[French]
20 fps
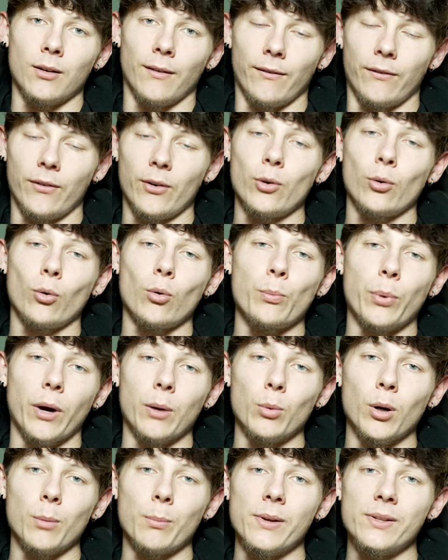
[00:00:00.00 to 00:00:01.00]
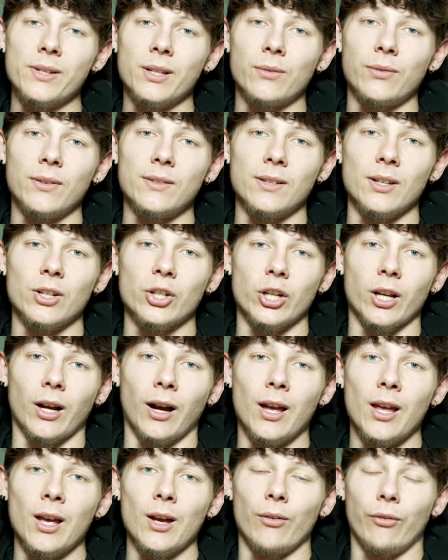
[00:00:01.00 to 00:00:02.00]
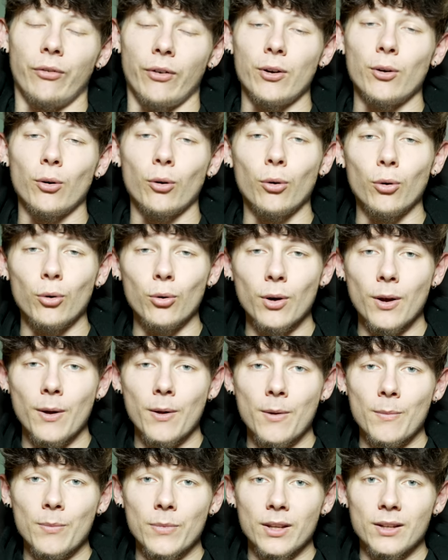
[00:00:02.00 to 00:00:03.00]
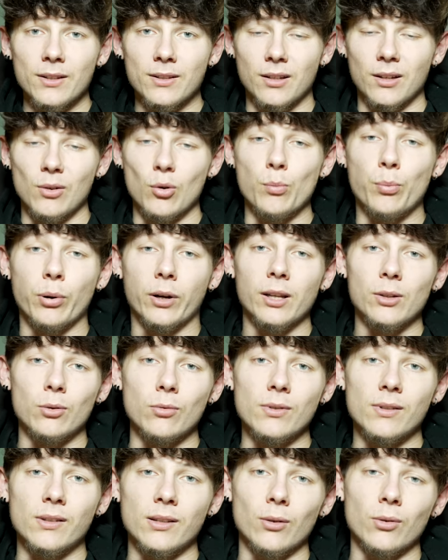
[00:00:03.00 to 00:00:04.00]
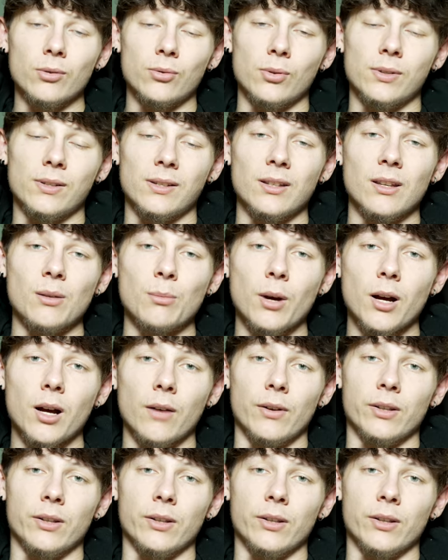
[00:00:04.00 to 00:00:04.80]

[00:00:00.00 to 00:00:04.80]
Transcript: 20 euros par mois, Basic Fit, c'est cher. 20 euros, c'est le prix d'une séance au cinéma